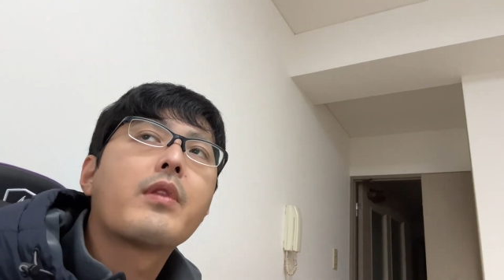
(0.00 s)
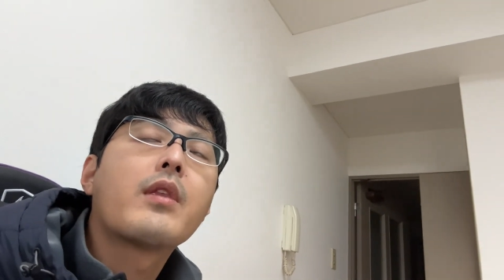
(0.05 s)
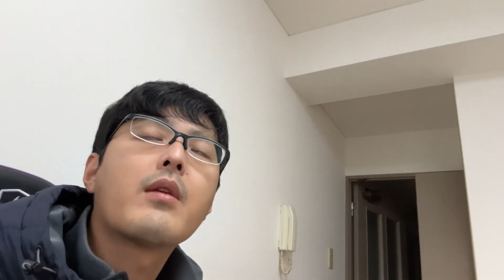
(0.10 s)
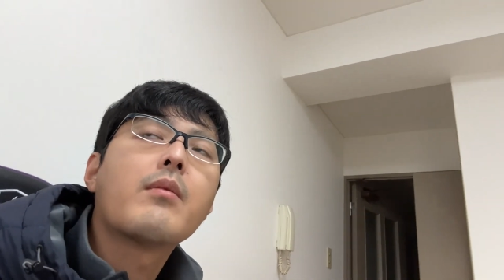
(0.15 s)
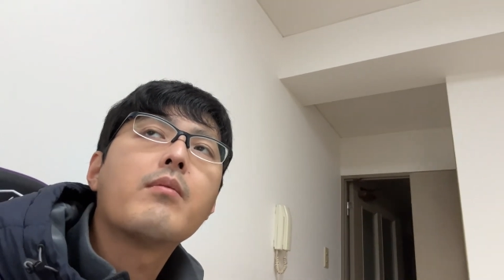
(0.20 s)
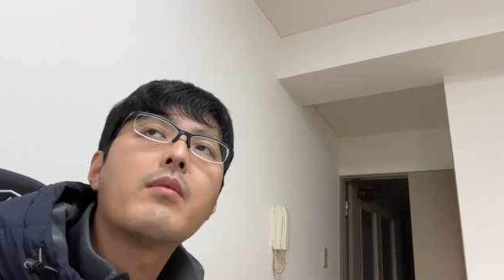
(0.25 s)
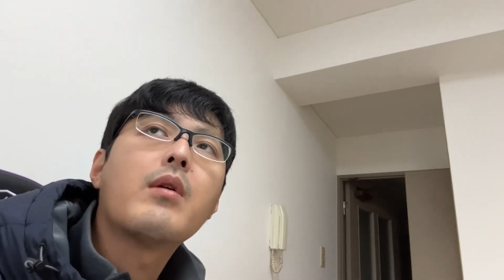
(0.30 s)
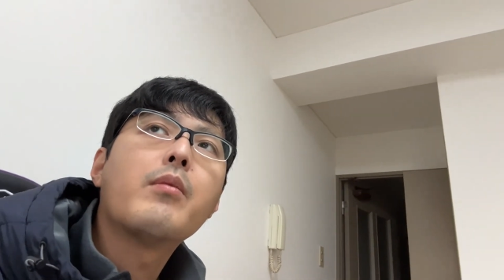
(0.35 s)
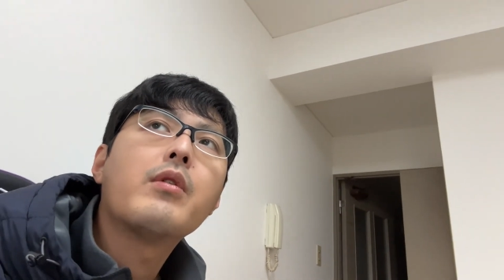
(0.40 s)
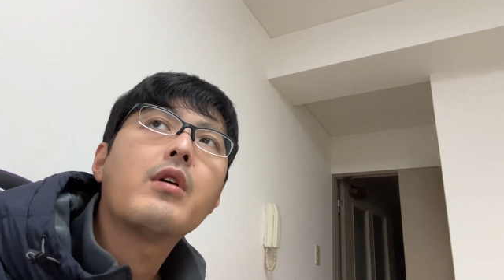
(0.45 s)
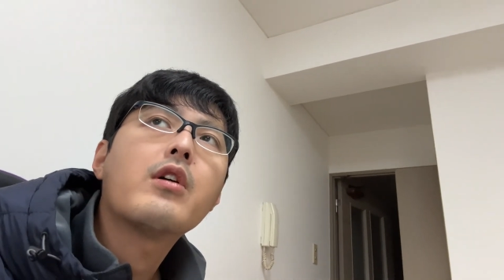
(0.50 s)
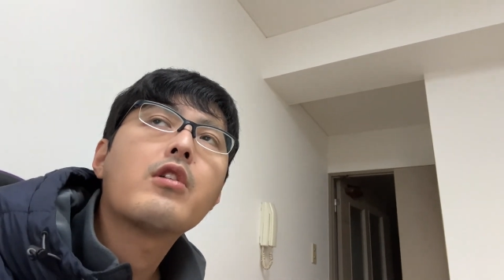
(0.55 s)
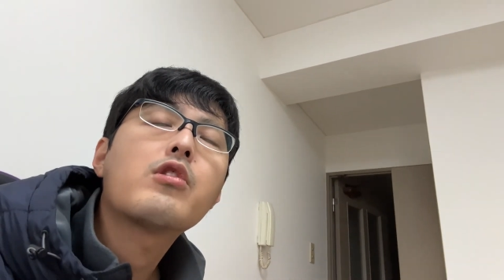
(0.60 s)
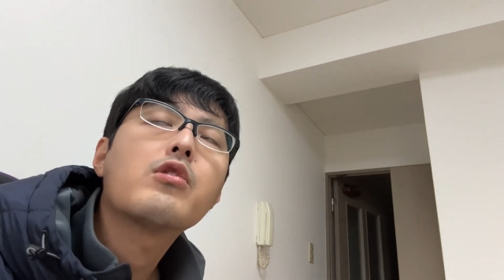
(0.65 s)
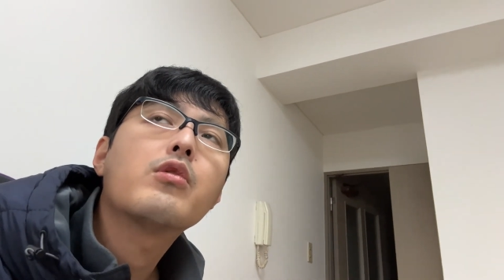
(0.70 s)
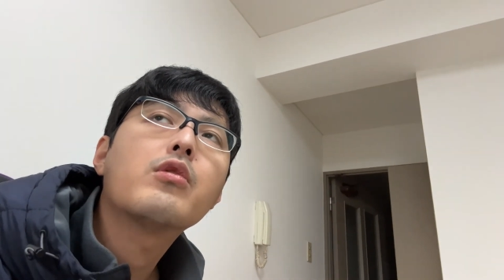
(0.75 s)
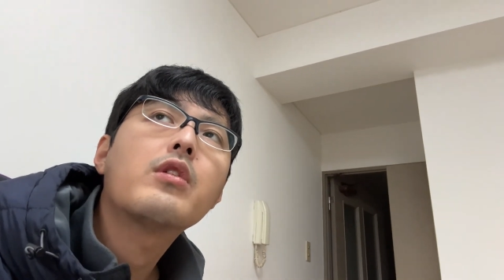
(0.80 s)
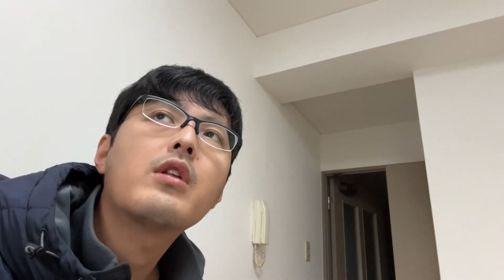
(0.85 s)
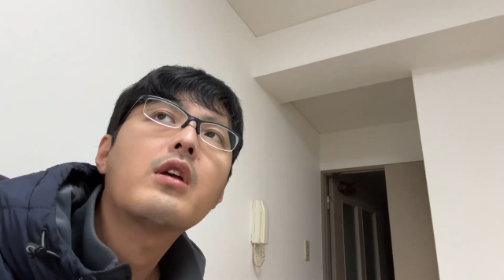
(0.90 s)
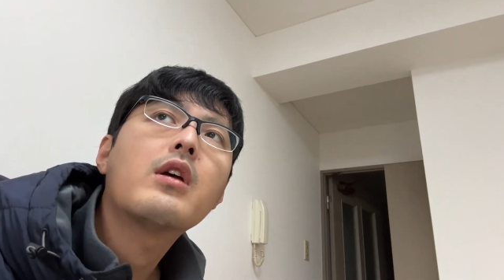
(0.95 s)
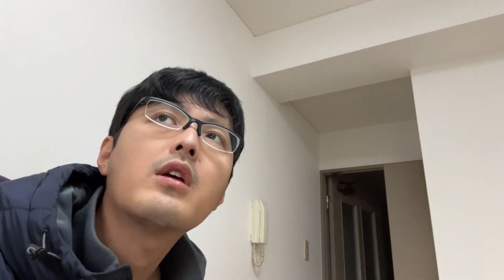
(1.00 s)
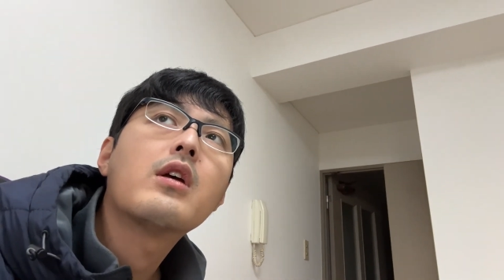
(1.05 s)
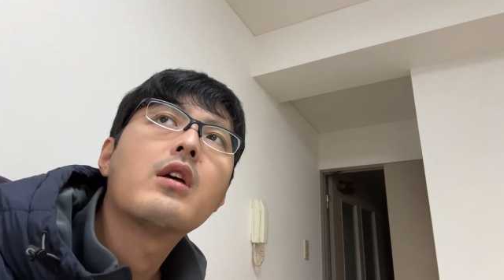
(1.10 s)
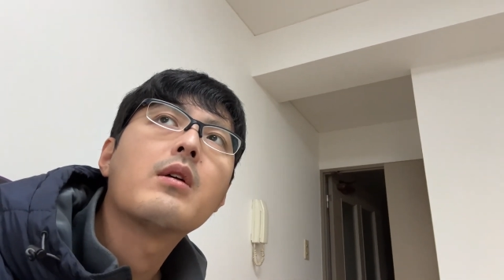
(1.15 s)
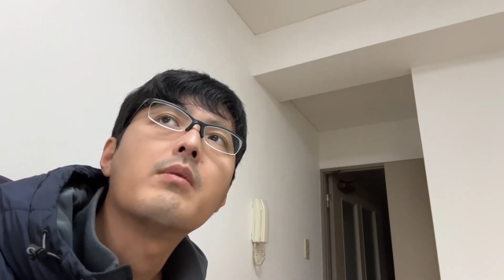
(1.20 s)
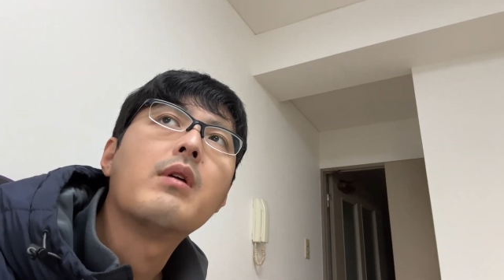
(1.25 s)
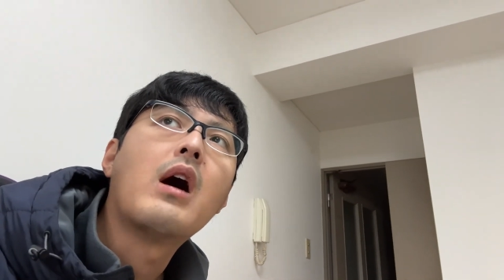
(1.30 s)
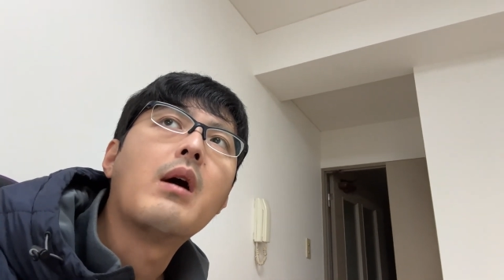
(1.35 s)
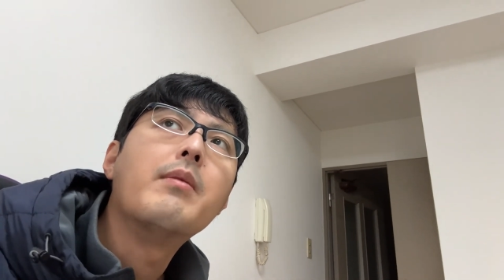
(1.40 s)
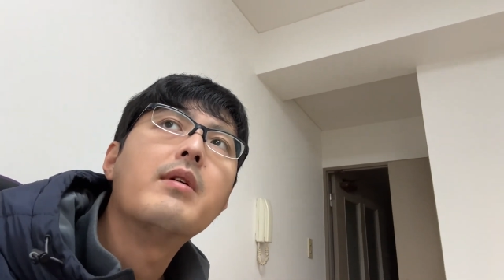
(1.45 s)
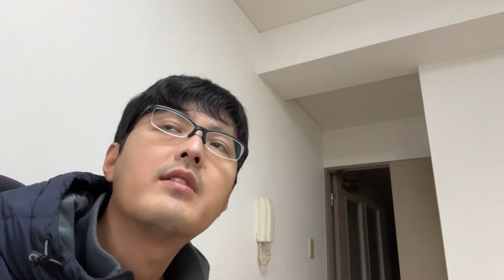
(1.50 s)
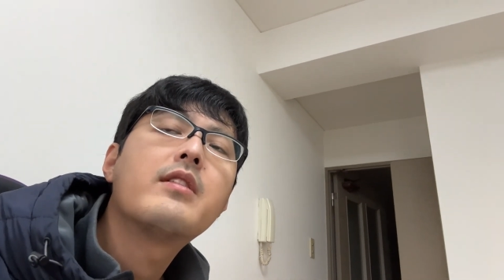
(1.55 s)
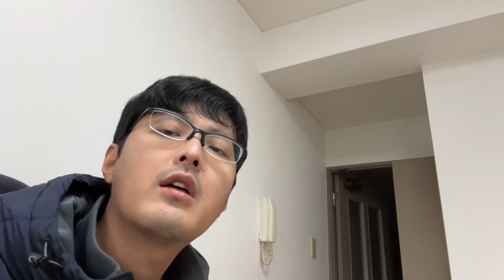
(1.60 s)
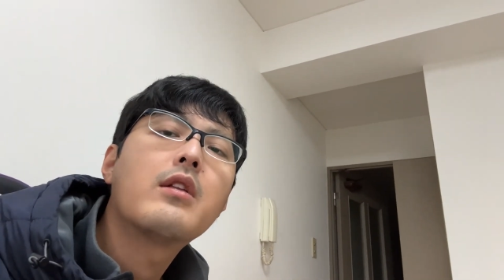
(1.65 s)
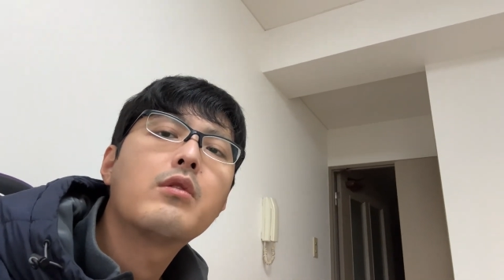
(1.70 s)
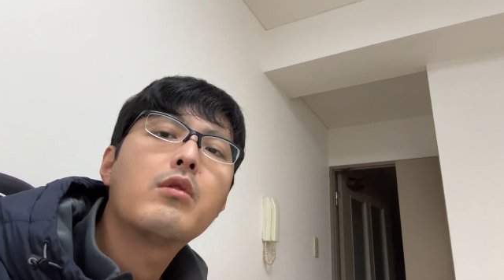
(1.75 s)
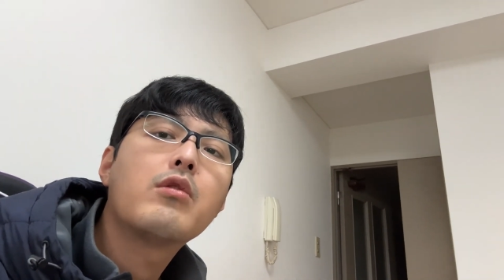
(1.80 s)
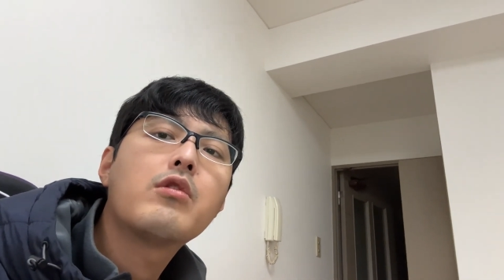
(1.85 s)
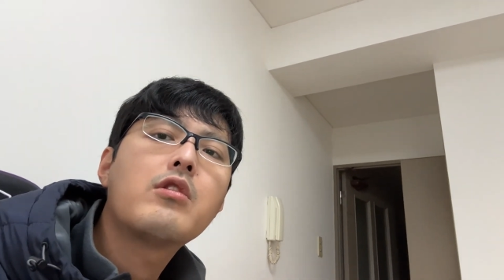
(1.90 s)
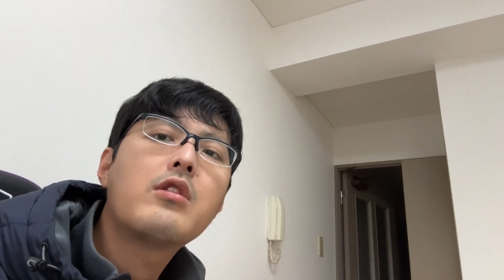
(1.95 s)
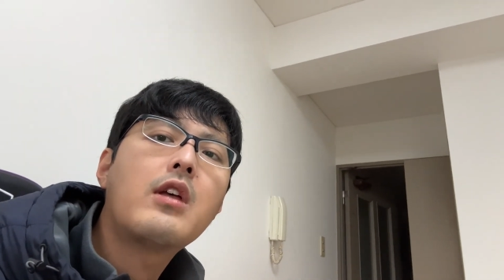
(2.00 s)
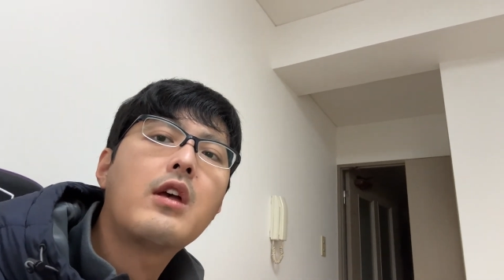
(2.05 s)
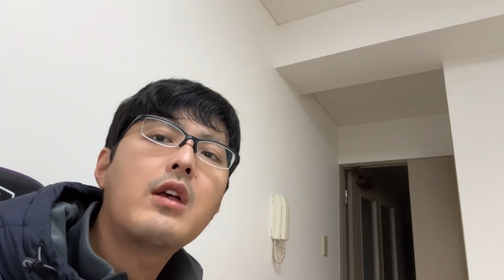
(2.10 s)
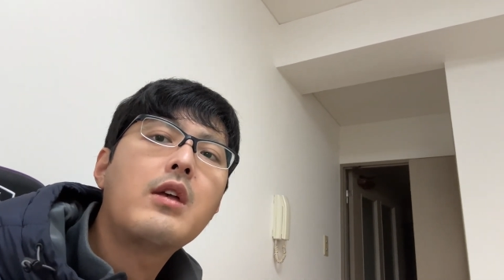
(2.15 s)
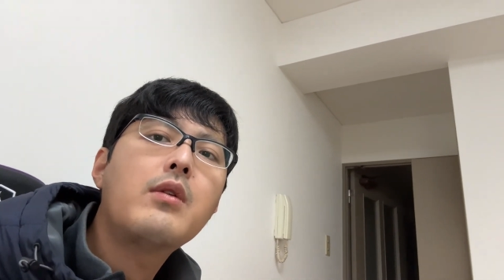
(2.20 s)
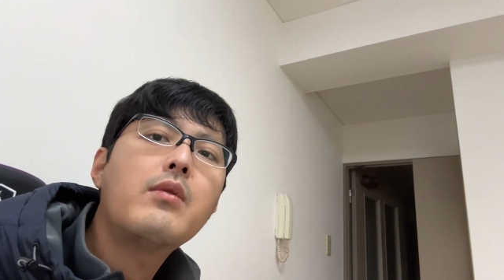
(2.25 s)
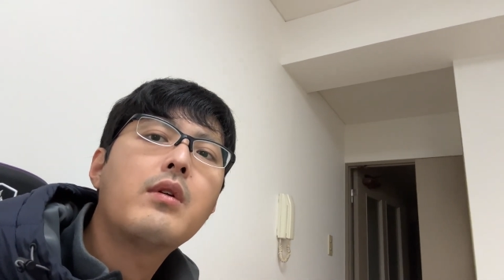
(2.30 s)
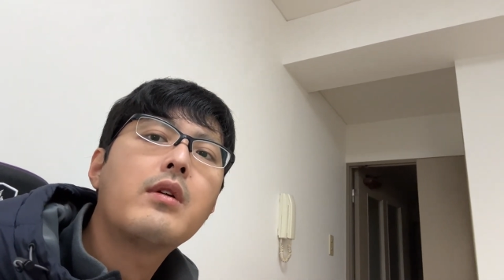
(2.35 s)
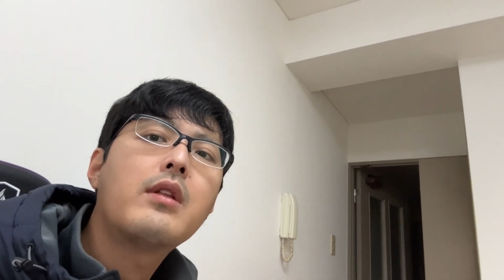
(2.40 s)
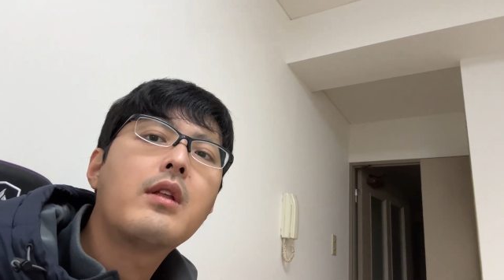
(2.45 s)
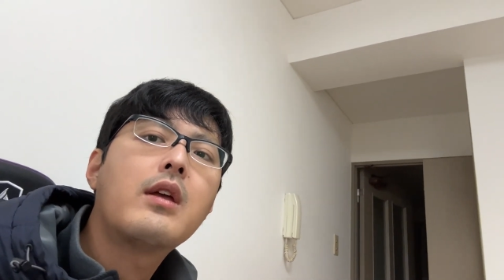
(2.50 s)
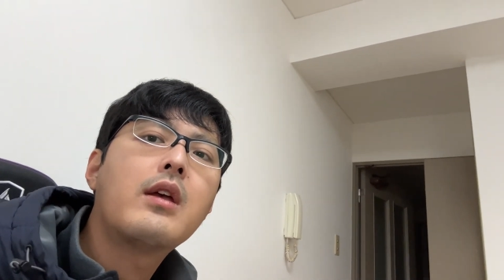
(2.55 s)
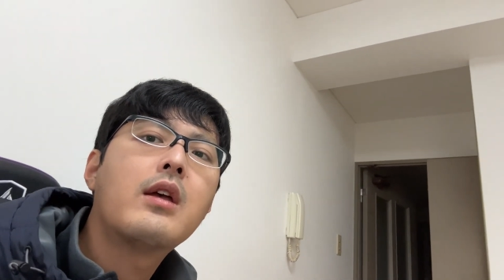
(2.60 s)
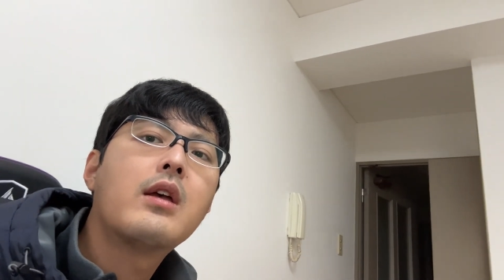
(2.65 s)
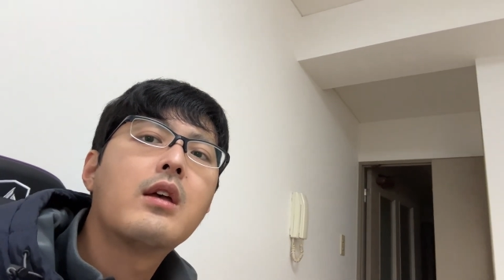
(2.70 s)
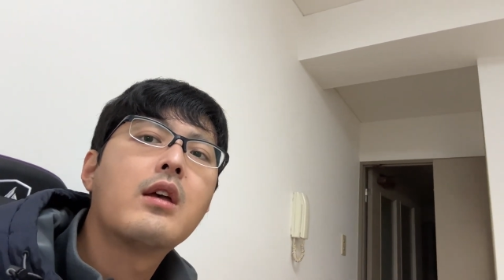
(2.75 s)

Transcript: まあ、昔のね、まあ、安倍さんの時代はね、